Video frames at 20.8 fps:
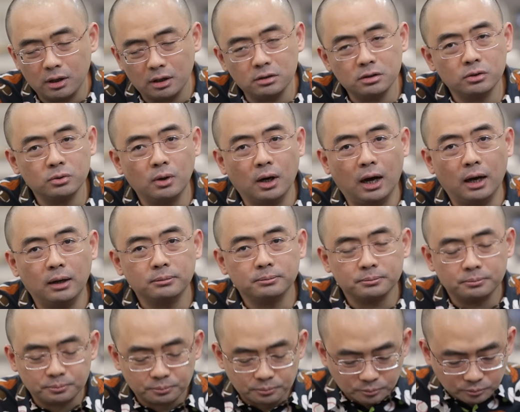着良心说啊，
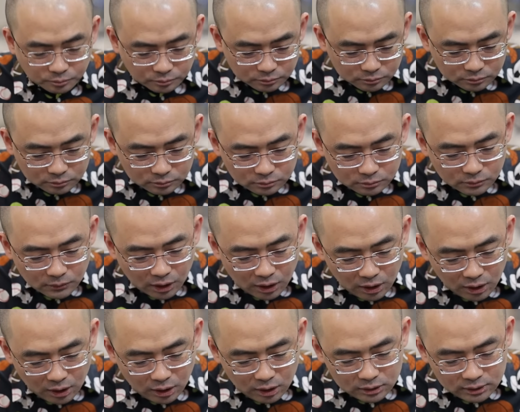
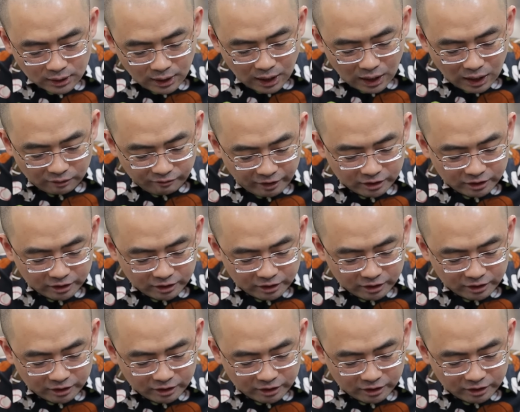你看啊，